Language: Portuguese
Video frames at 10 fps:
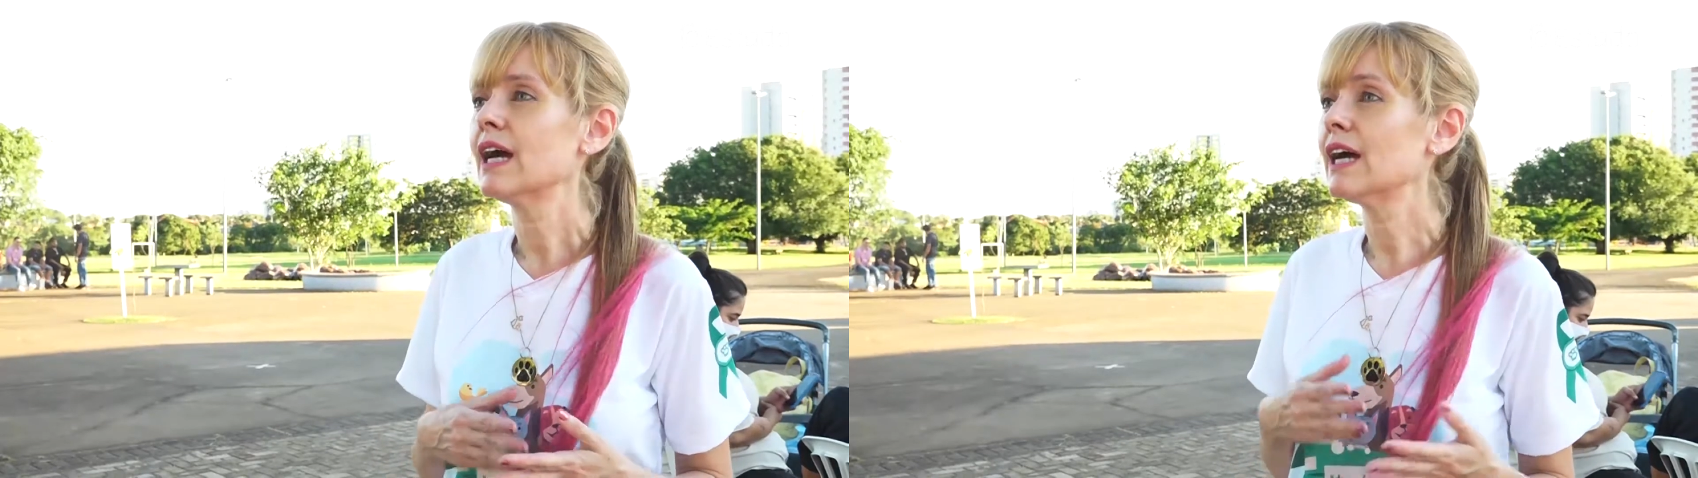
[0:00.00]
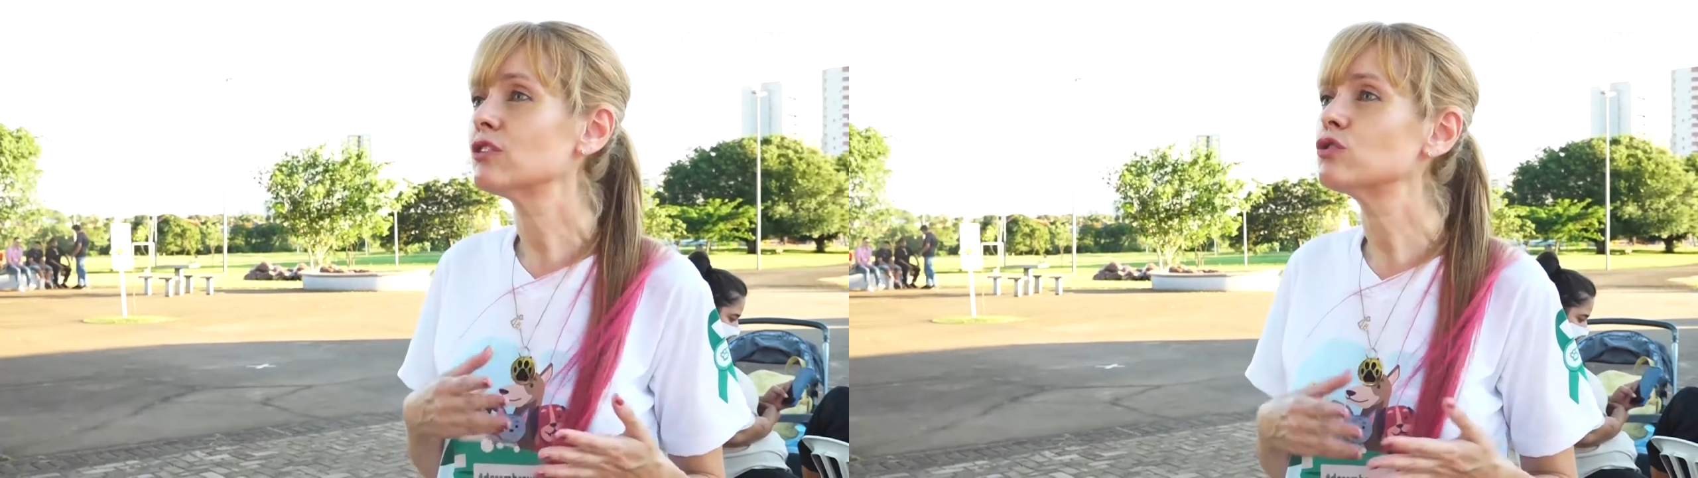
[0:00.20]

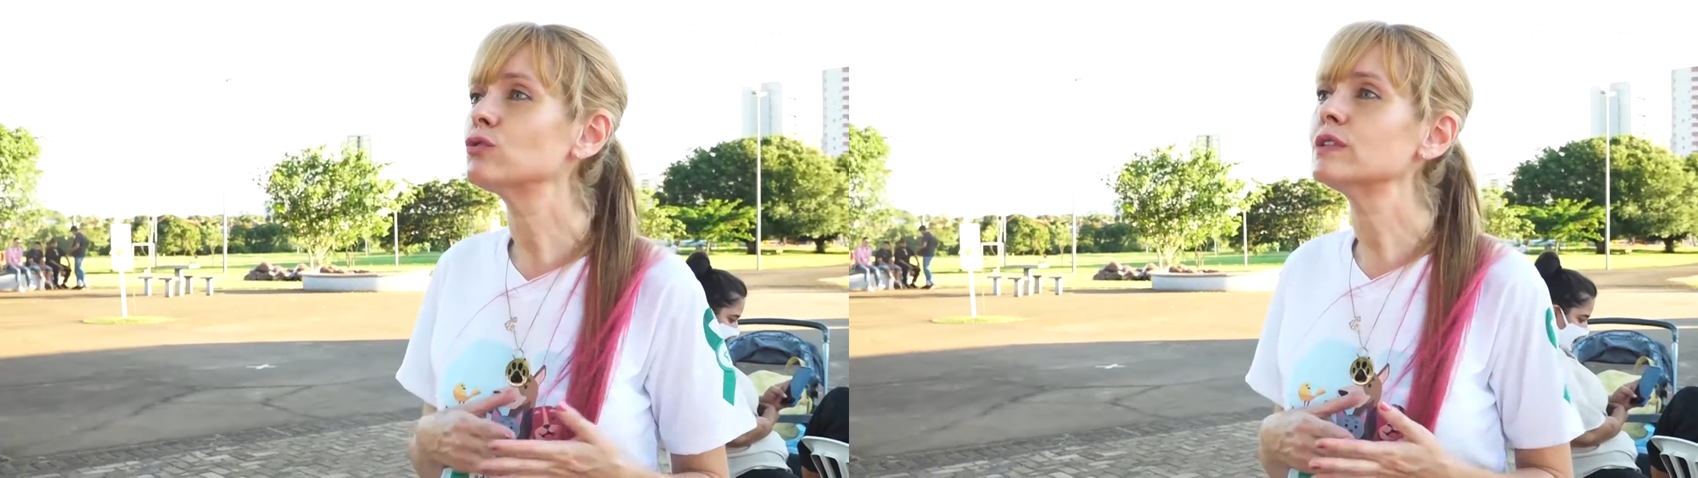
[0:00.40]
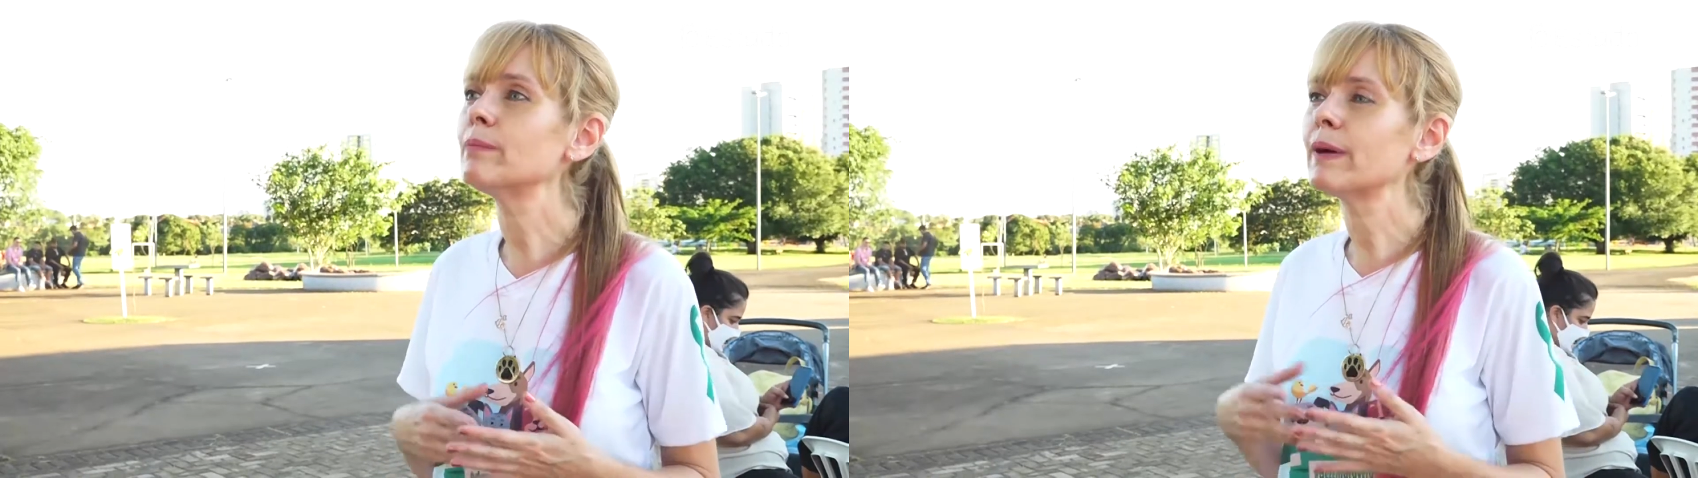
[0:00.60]
a
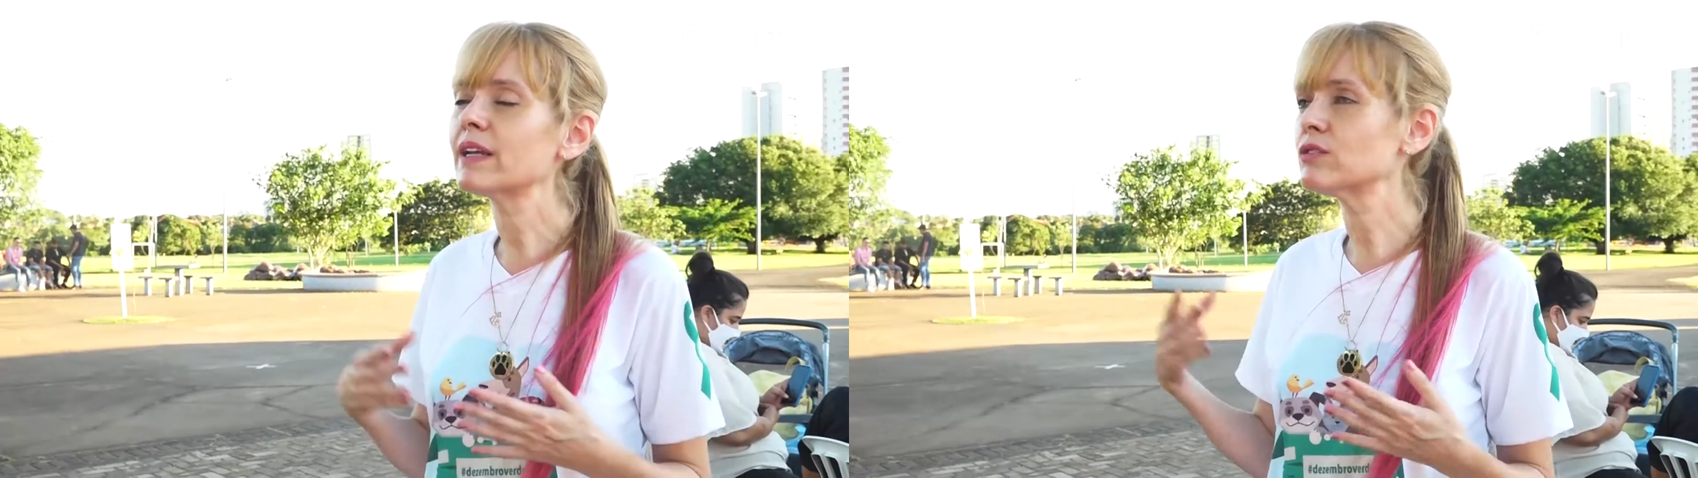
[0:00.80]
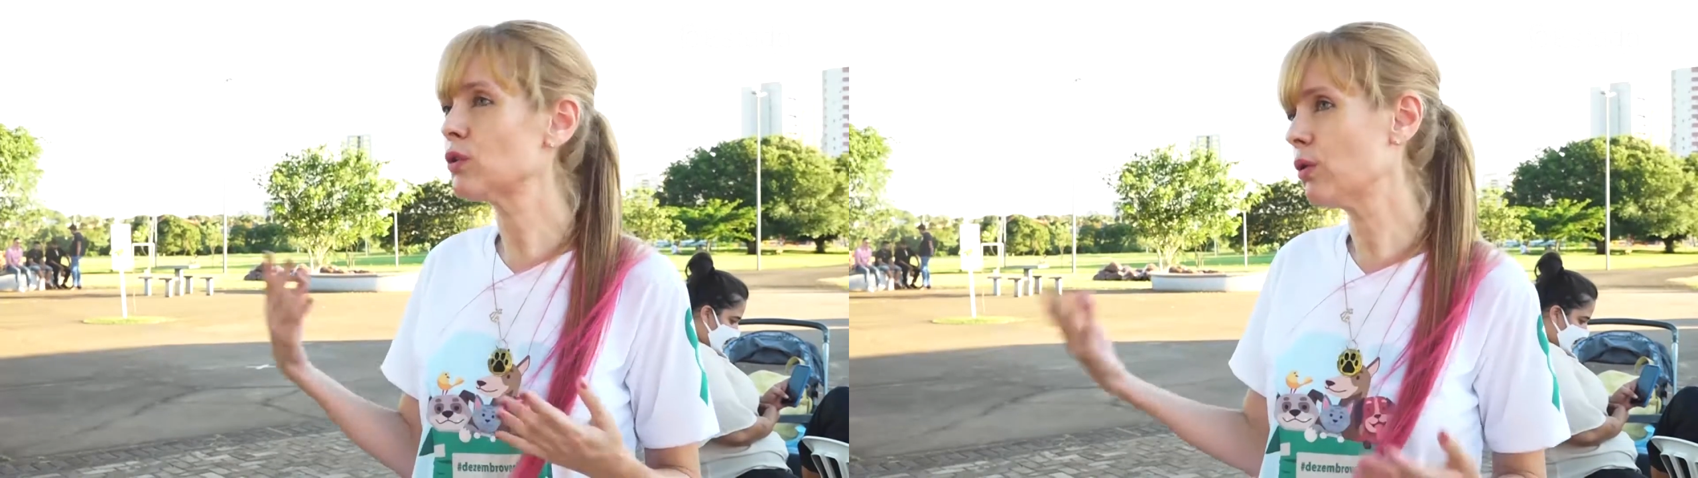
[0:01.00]
ajuda
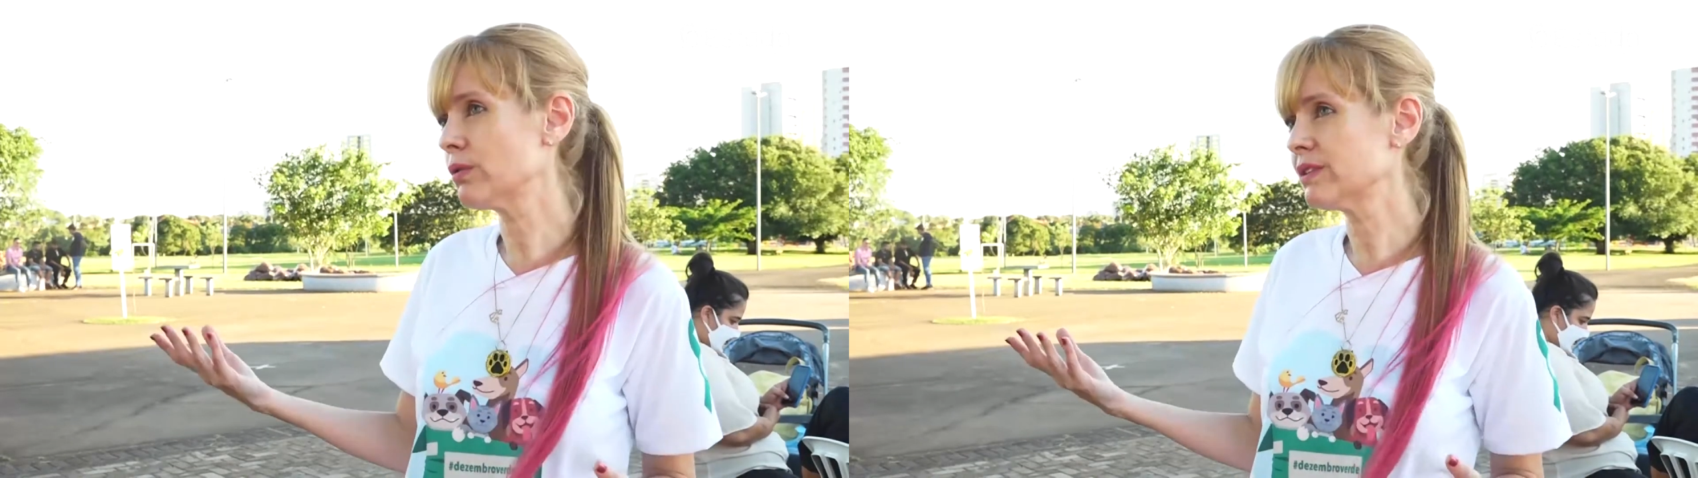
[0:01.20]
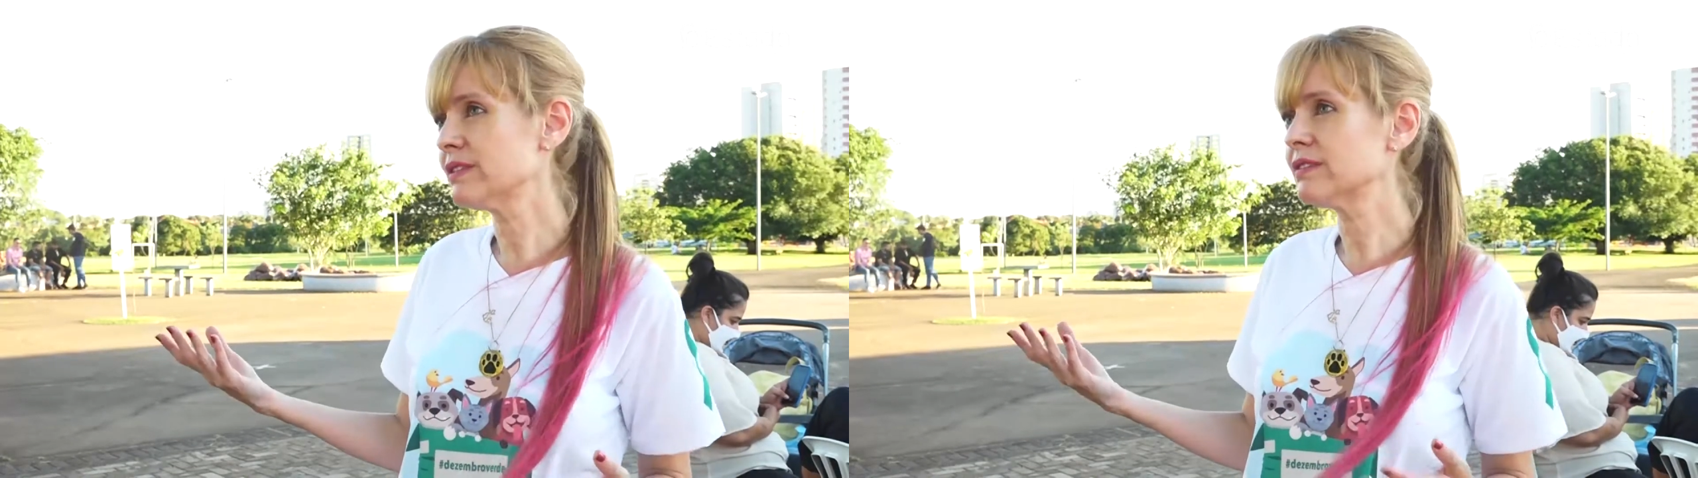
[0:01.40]
para as
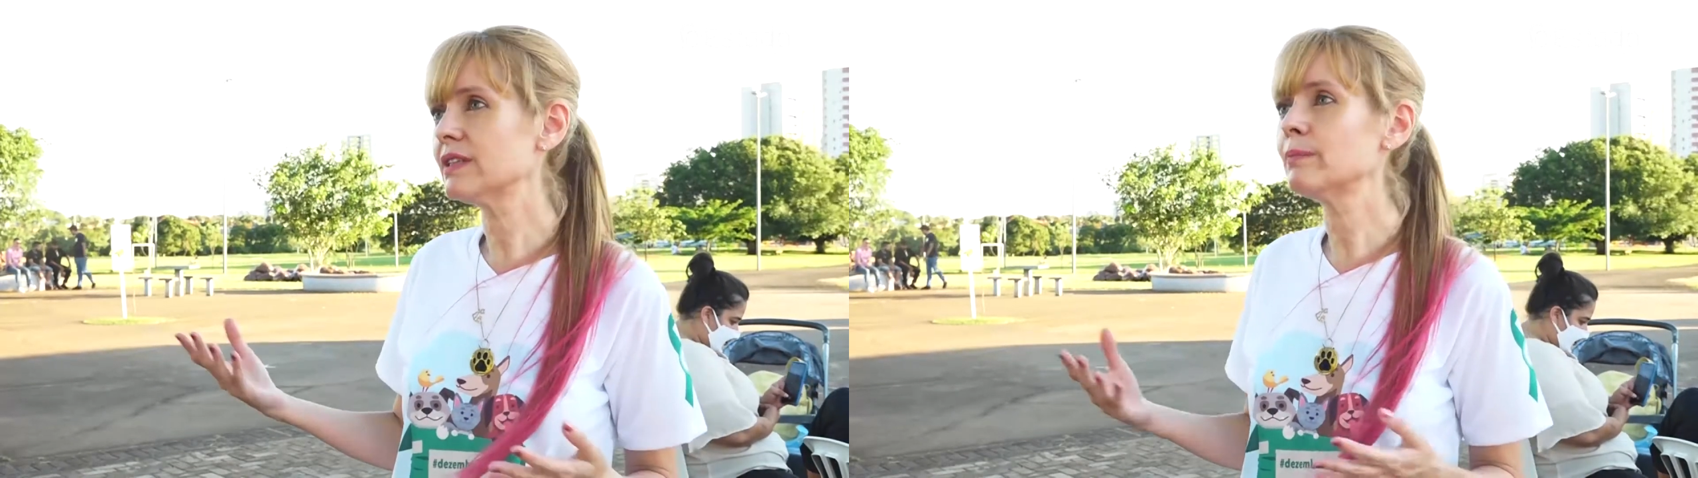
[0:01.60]
ONGs